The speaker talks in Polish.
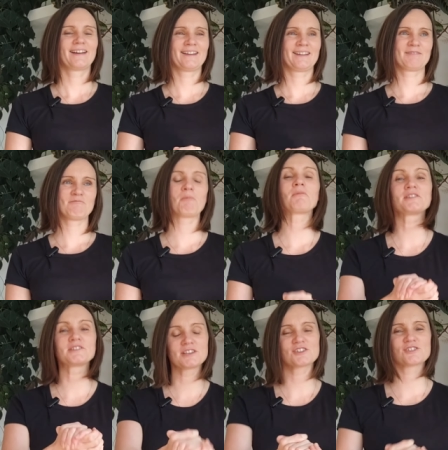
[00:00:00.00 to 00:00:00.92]
E, mam
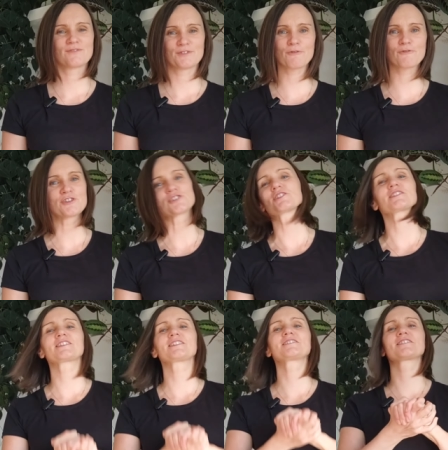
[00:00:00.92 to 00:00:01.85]
nadzieję, że Wy również
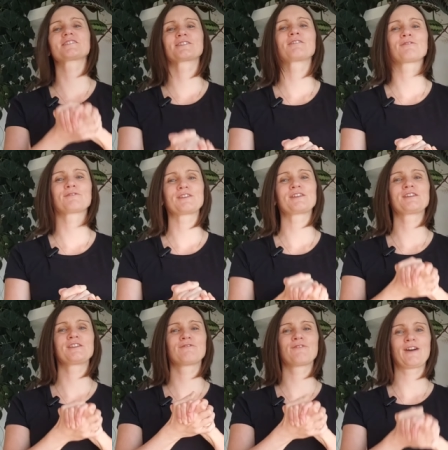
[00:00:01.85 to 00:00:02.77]
jesteście
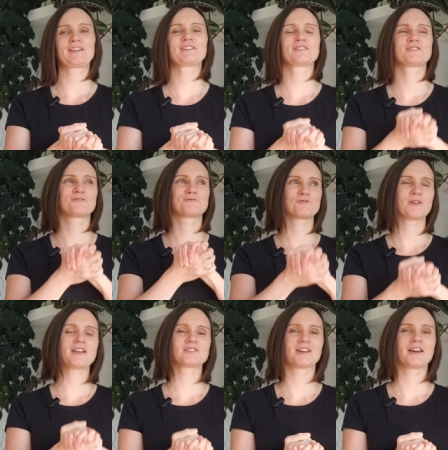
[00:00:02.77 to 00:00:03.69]
zdrowi i fajnie się
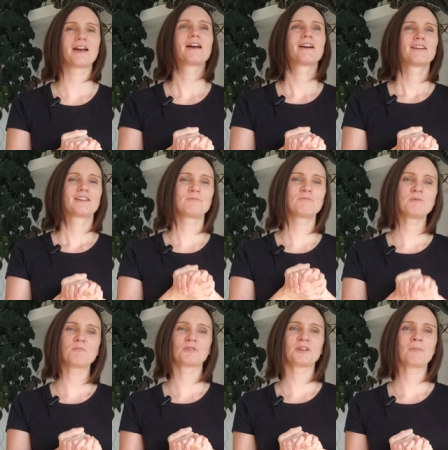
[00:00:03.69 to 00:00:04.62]
czujecie. I
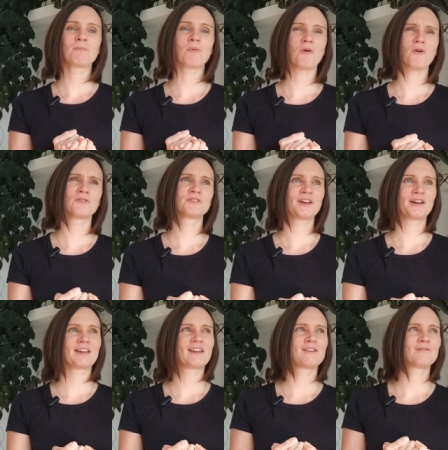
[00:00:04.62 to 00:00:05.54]
mimo tej pogody
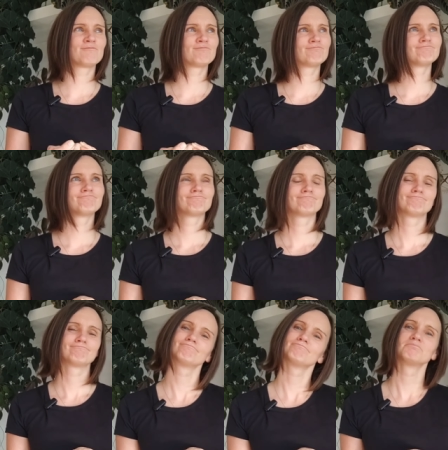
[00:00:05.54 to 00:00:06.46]
takiej
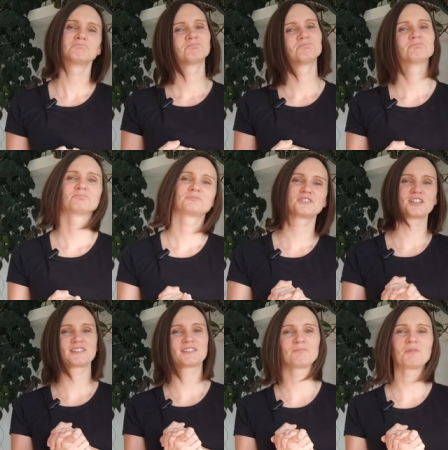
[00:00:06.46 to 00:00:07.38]

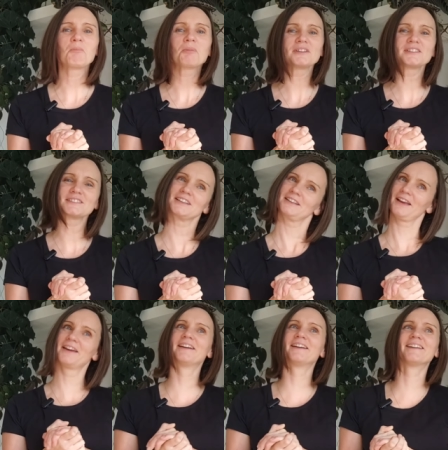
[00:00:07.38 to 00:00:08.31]
czasem
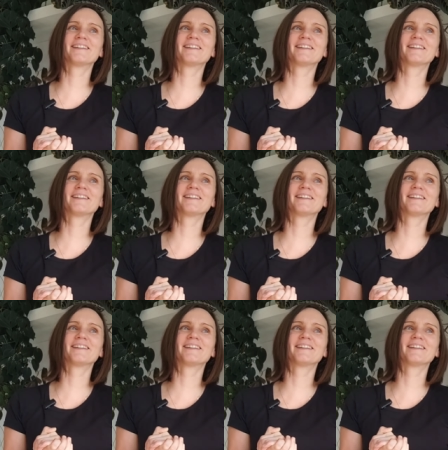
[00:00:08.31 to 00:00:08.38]
depresyjnej,